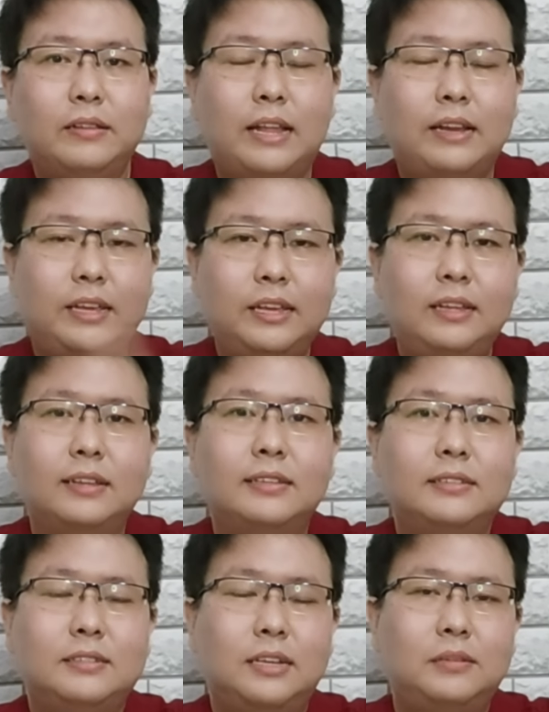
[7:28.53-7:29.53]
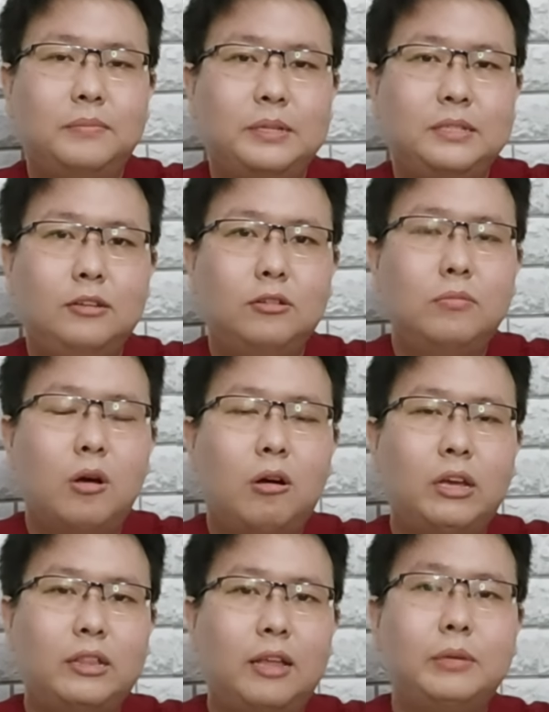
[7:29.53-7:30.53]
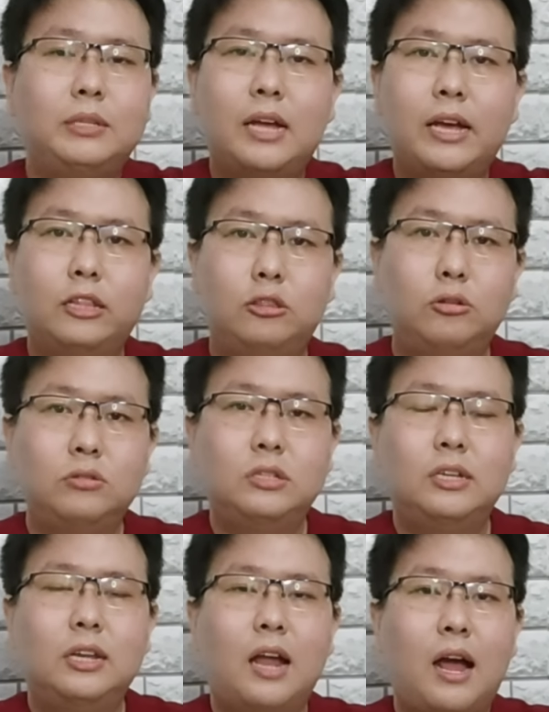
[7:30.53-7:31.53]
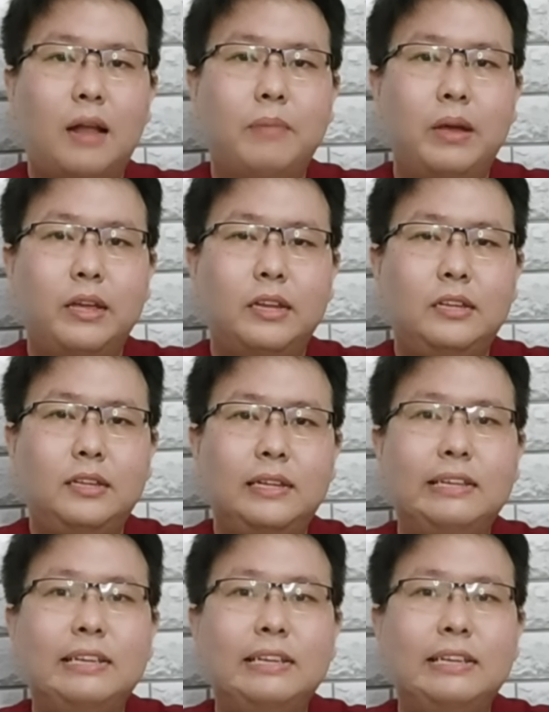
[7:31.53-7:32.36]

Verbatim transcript: Tadi saya sempat singgung bahwa kita bisa hitung si gerakan bayi ini